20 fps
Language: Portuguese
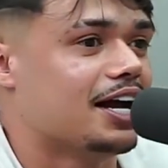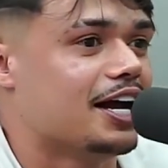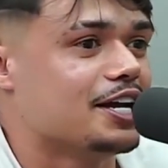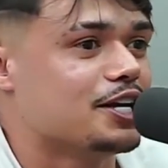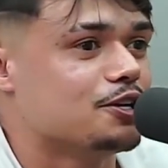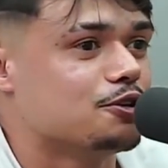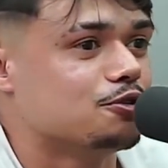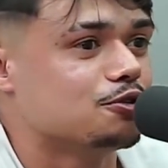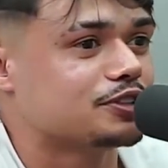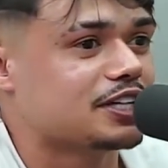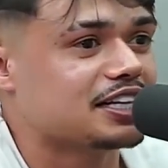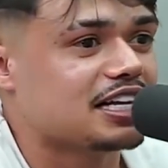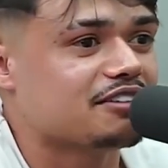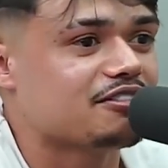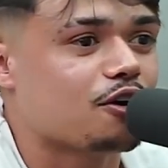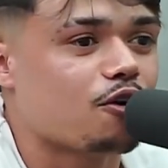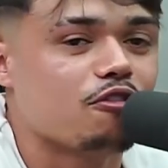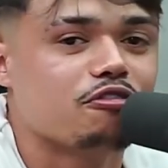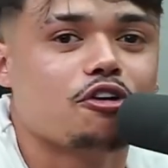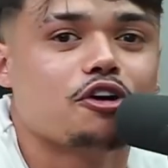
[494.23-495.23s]
Aí eu
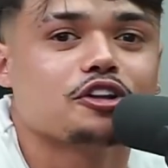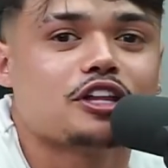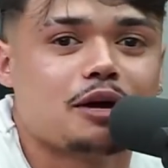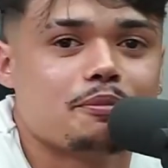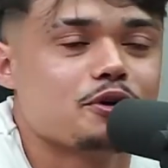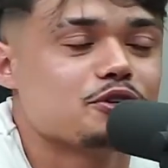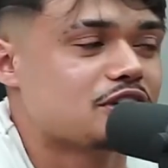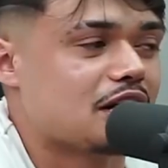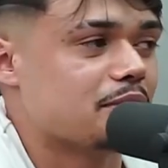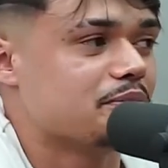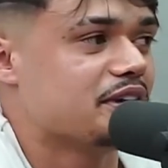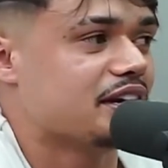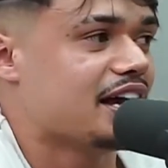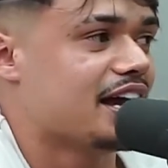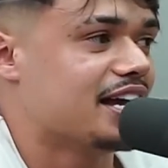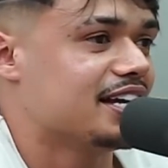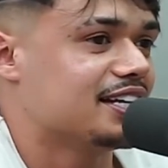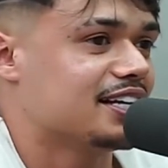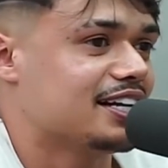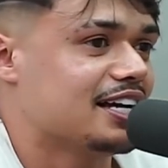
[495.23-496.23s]
tentava confortar meus amigos
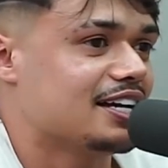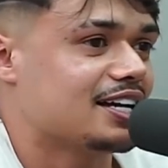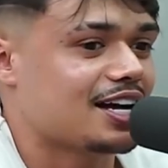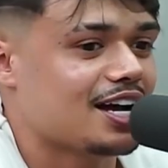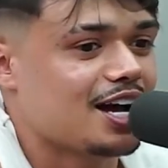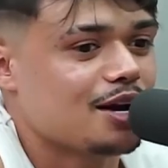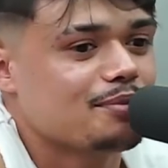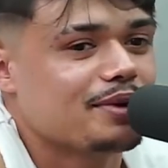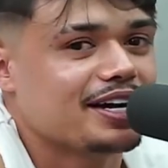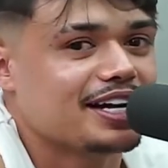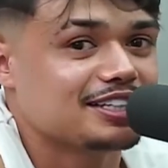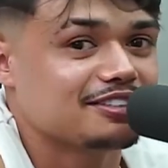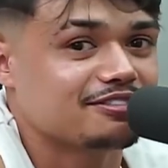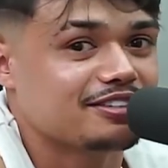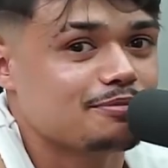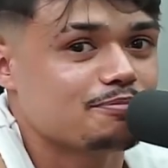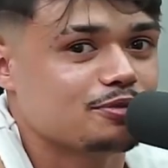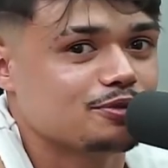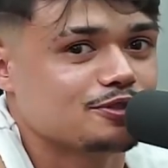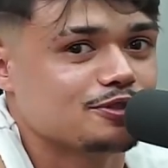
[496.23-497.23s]
ainda, né? Calma, a gente
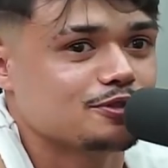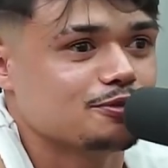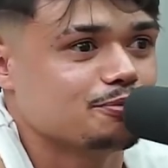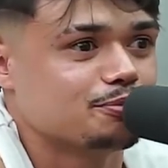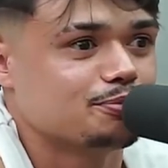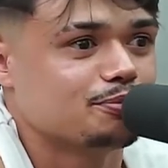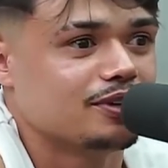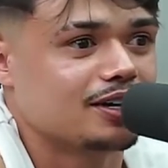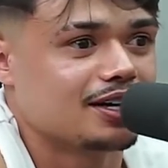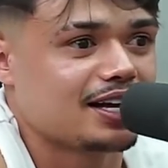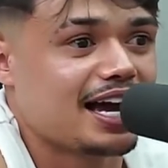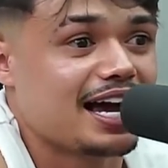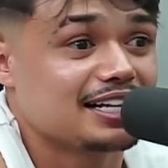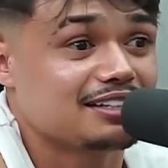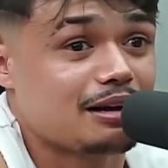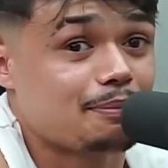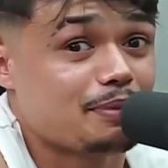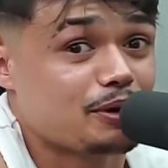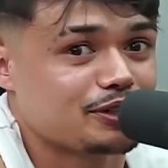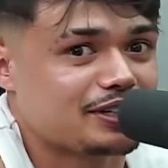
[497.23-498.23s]
vai pra. A
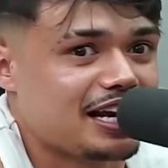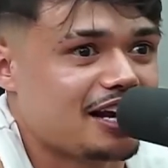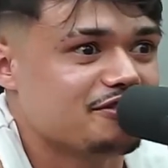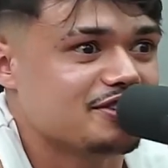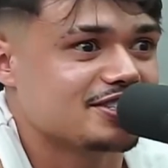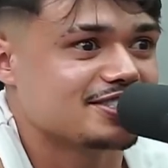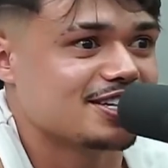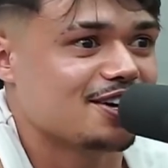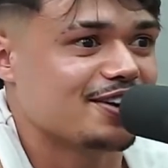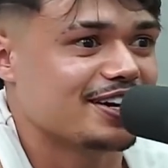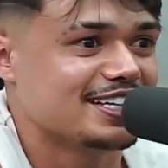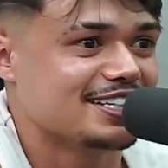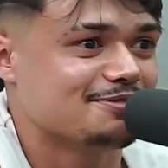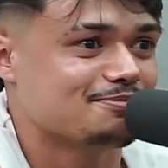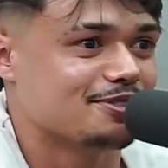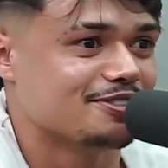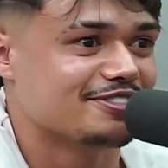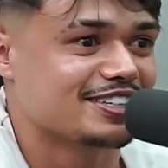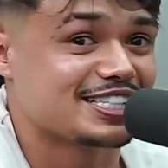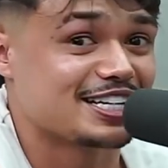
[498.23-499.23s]
gente vai pra uma televisão aí,
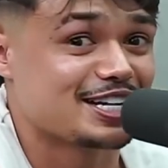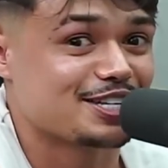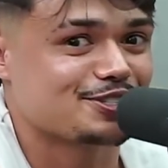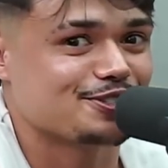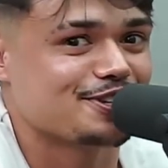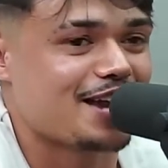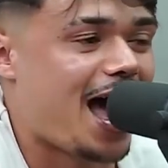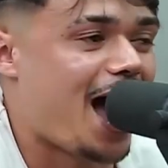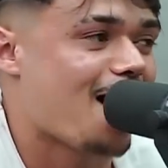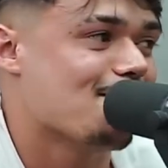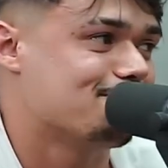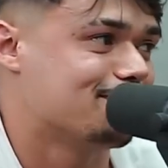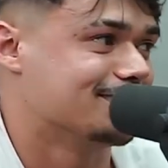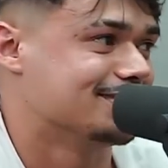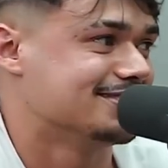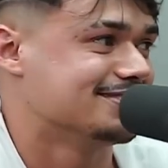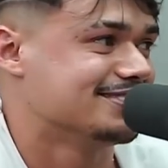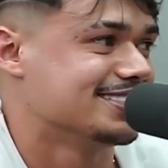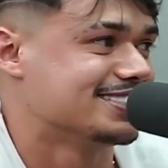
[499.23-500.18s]
pô. Vai ser nacional, pô.